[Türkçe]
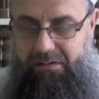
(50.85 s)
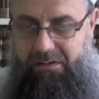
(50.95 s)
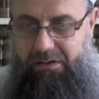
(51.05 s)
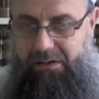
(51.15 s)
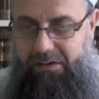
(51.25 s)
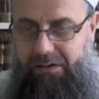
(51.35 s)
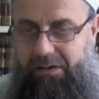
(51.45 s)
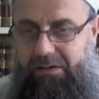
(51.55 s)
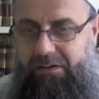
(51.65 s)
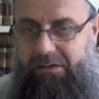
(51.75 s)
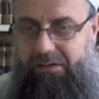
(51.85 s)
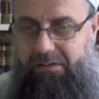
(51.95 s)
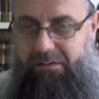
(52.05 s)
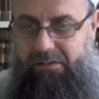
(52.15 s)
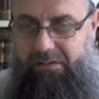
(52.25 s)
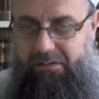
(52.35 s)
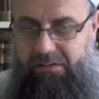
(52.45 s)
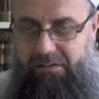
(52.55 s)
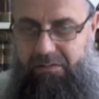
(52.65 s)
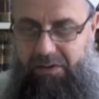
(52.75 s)
Sana ait değil.
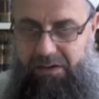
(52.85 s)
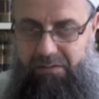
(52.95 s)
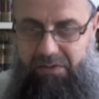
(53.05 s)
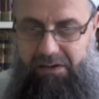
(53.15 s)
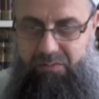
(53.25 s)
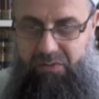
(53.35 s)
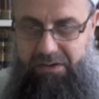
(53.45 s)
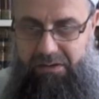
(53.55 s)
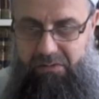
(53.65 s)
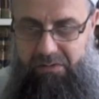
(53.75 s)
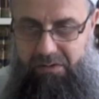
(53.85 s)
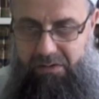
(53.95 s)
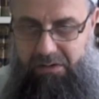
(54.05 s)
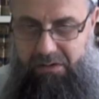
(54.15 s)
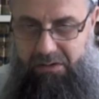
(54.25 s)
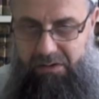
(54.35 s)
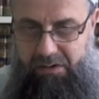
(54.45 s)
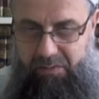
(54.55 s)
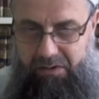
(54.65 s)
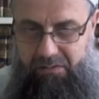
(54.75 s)
İbarenin manası böyle geliyor.
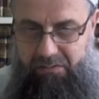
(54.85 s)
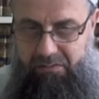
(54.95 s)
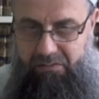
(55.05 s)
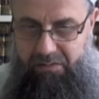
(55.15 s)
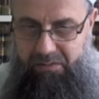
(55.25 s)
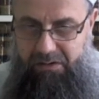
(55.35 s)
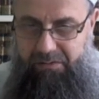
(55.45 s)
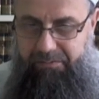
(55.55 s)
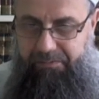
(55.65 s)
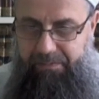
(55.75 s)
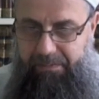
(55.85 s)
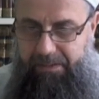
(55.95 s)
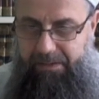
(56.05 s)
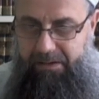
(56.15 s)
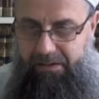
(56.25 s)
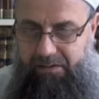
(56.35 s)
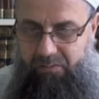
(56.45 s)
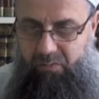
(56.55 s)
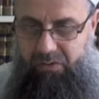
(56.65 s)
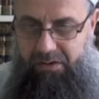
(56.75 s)
Ama ulema
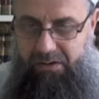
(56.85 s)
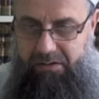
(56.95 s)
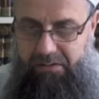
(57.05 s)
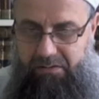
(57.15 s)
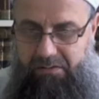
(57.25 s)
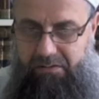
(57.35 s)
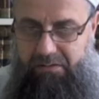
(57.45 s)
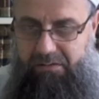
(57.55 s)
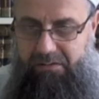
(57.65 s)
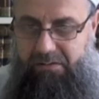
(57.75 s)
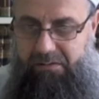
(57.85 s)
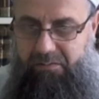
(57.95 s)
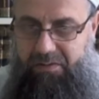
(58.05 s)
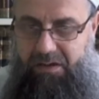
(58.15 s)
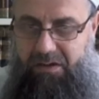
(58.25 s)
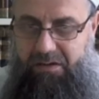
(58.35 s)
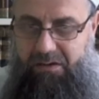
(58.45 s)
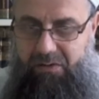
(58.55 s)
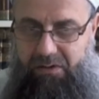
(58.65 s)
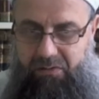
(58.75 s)
burada bize
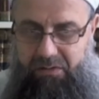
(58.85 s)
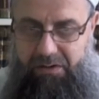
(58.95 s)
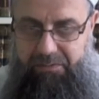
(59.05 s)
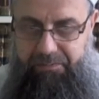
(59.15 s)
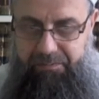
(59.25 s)
inceli öğretiyorlar.